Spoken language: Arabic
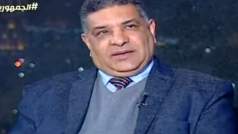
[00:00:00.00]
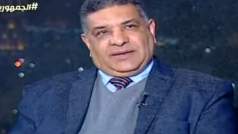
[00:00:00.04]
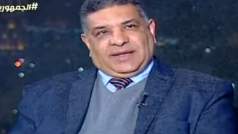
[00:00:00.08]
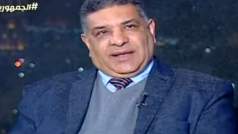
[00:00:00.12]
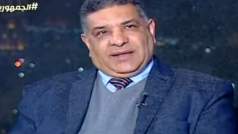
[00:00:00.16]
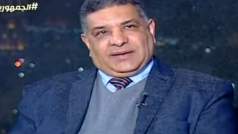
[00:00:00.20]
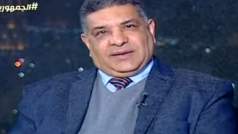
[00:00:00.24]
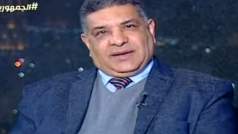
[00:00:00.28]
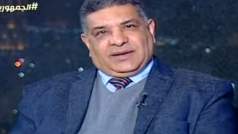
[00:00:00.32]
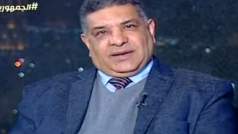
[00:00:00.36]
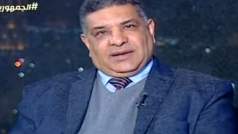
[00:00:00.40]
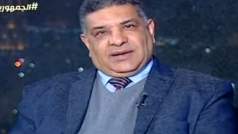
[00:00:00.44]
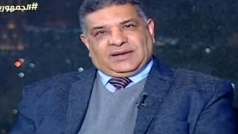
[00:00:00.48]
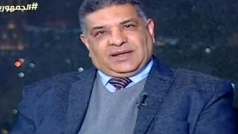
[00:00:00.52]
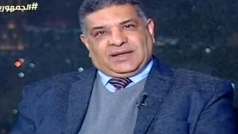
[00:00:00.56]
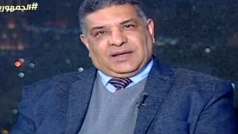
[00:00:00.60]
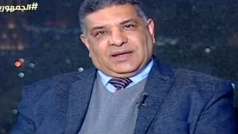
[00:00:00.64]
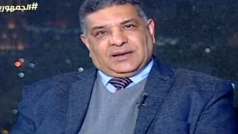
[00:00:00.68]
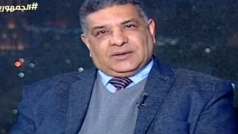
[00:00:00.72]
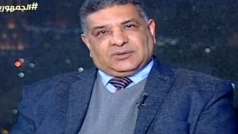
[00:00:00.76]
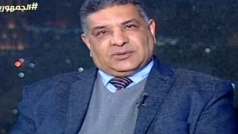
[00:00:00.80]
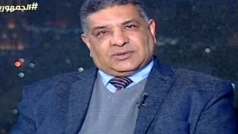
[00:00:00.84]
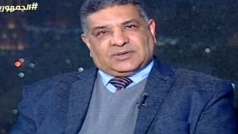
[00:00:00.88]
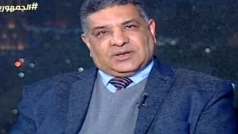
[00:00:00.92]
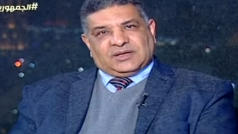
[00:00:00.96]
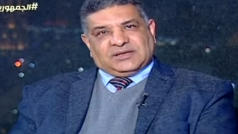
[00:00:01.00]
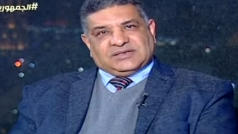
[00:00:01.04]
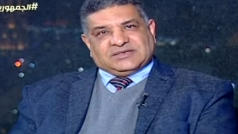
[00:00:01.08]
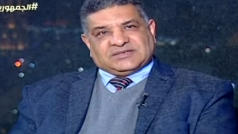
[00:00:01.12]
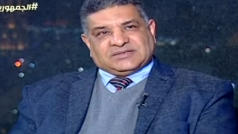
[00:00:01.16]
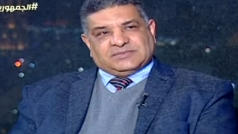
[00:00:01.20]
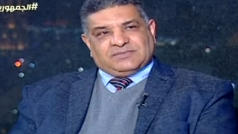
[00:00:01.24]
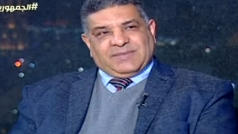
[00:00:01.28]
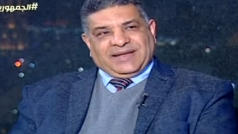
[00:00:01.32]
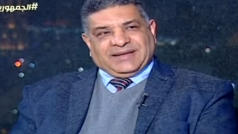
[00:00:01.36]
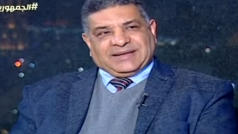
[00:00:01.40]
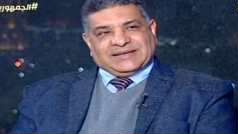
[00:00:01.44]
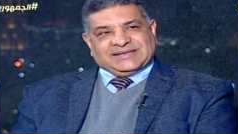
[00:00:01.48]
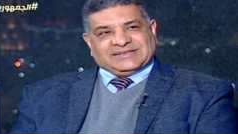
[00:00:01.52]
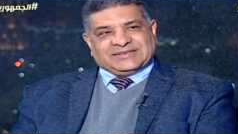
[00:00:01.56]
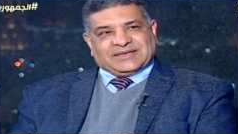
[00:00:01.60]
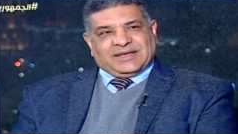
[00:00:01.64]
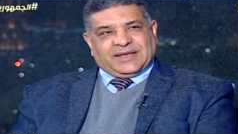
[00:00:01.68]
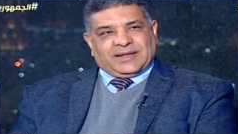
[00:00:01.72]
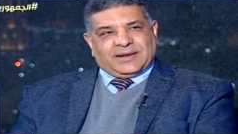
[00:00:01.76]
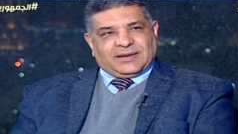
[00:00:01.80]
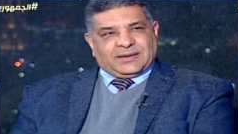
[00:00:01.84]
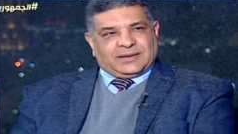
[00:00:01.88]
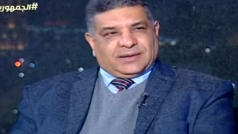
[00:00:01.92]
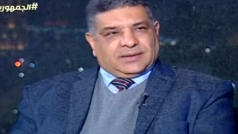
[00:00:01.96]
يعني اللي قاله الرئيس ماكي
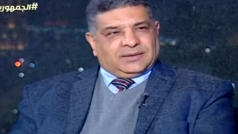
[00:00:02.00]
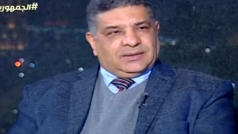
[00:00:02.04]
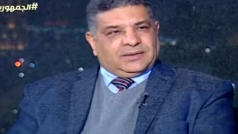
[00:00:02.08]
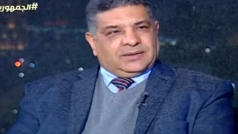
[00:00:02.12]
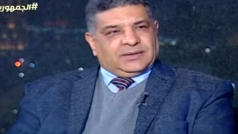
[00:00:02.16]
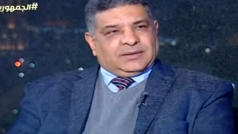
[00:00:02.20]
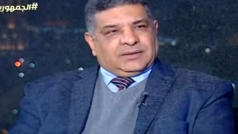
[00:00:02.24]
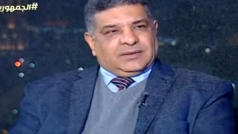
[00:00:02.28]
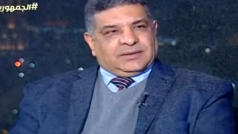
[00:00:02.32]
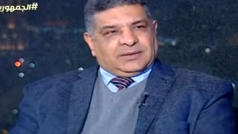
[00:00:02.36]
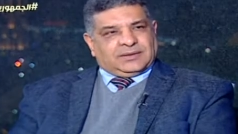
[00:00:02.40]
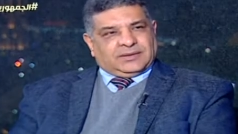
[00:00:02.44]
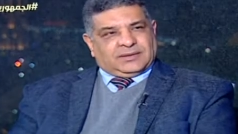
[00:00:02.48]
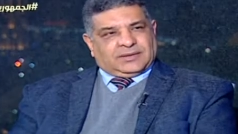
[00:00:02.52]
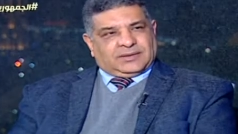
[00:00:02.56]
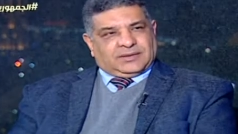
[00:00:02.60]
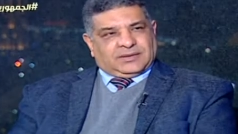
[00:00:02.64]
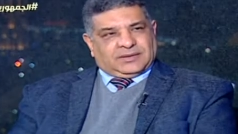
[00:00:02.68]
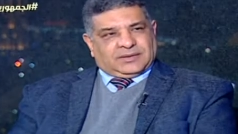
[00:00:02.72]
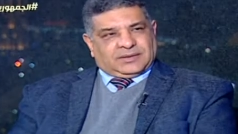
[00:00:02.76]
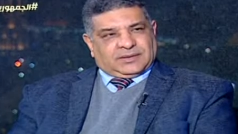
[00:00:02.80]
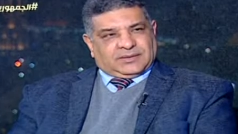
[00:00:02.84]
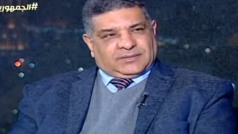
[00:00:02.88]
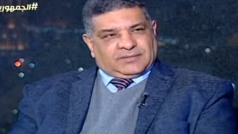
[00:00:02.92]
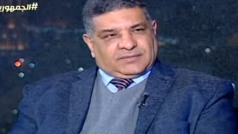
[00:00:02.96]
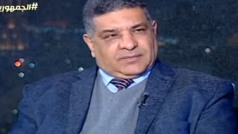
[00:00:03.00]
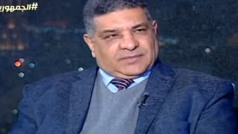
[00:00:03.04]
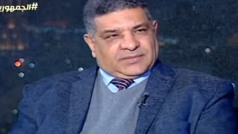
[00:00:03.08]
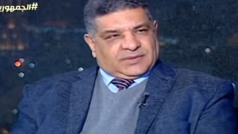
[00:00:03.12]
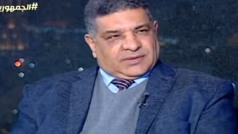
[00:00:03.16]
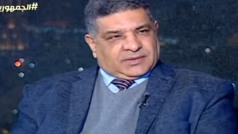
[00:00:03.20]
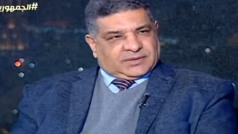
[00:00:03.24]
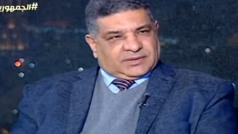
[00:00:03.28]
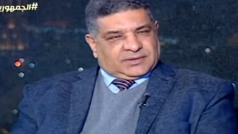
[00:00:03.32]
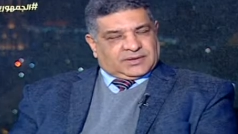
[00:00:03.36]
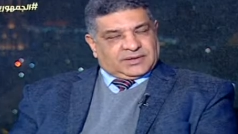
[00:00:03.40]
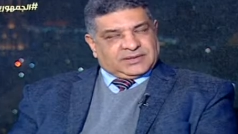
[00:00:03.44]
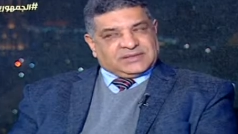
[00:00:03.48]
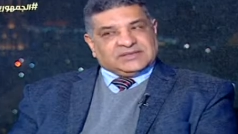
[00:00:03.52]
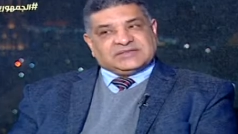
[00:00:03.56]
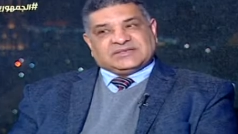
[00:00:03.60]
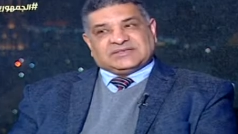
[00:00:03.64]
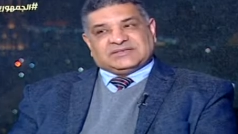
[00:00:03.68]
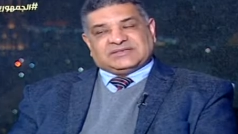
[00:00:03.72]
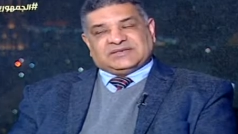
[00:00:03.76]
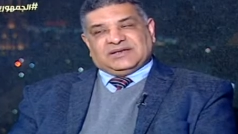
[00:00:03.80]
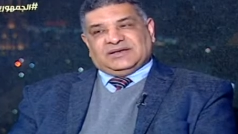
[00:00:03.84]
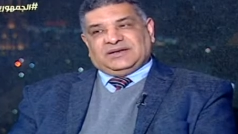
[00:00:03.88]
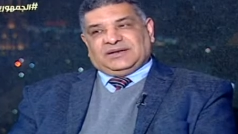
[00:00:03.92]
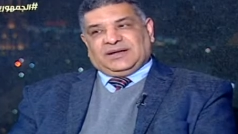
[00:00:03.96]
سال آه، رئيس
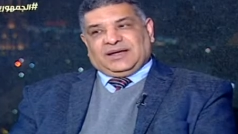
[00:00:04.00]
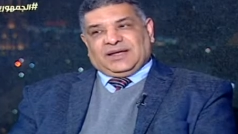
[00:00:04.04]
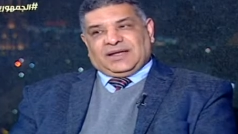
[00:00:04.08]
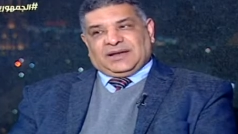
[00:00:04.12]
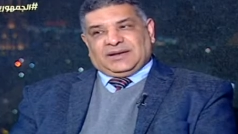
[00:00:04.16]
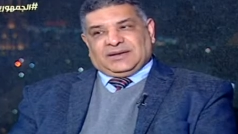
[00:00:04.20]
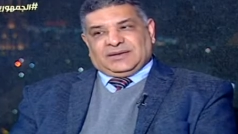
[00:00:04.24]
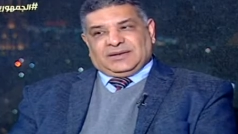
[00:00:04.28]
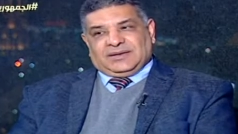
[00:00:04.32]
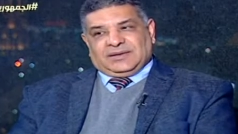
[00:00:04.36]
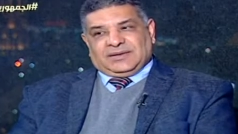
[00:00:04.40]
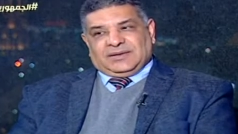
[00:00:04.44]
السنغال